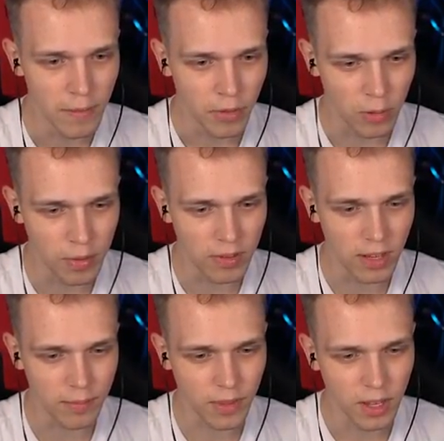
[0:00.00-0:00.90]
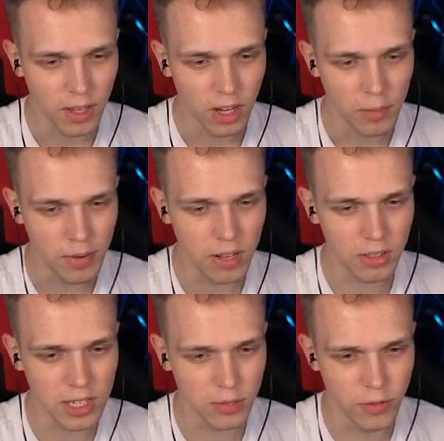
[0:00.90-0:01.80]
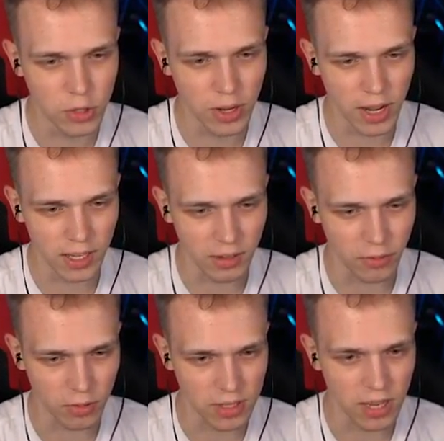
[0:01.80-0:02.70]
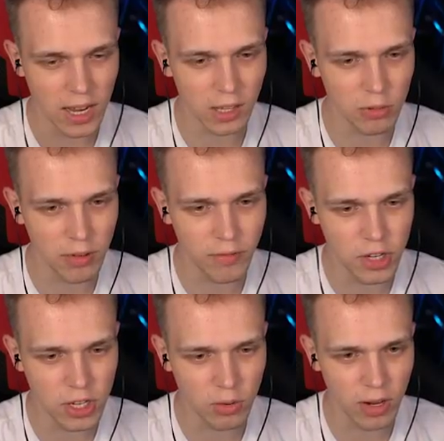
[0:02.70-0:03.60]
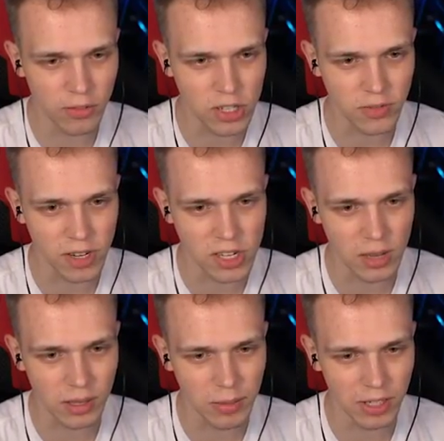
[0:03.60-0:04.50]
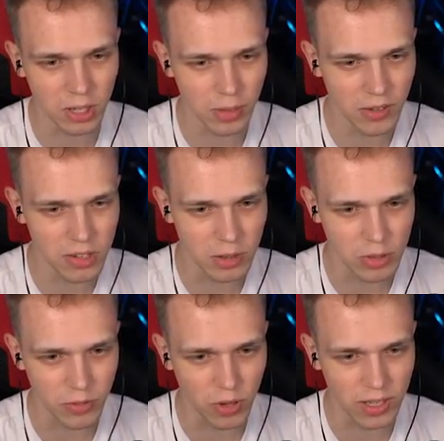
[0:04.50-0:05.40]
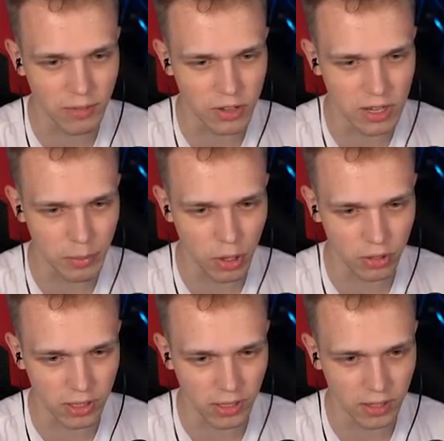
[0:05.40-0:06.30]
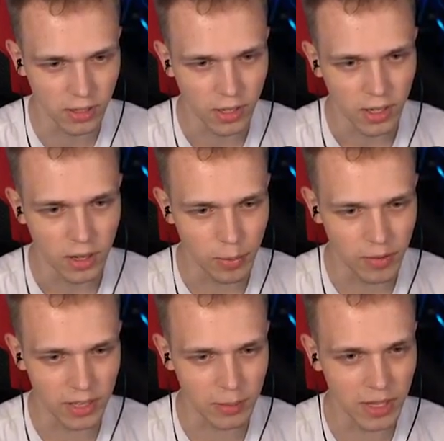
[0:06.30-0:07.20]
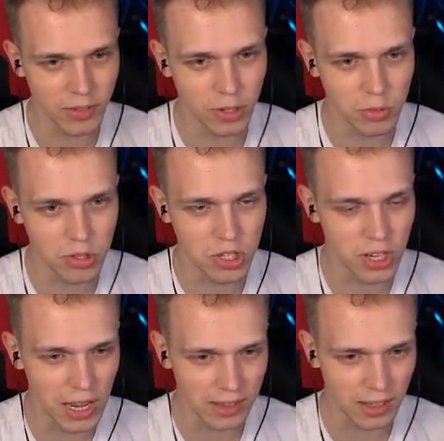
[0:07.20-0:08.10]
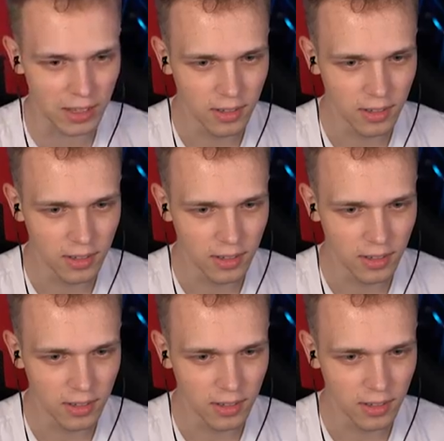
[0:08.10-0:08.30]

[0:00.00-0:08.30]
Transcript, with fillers: On pewnie, on pewnie od razu wyczuje, jak ja tam wrócę. Jak ja tu mam wyjść na górę? Wcześniej wyleciałem tam elytrom i nie wiem, czy tam się w ogóle da wyjść na piechotę, nie? Ja pewnie tam będę wychodził 3 lata.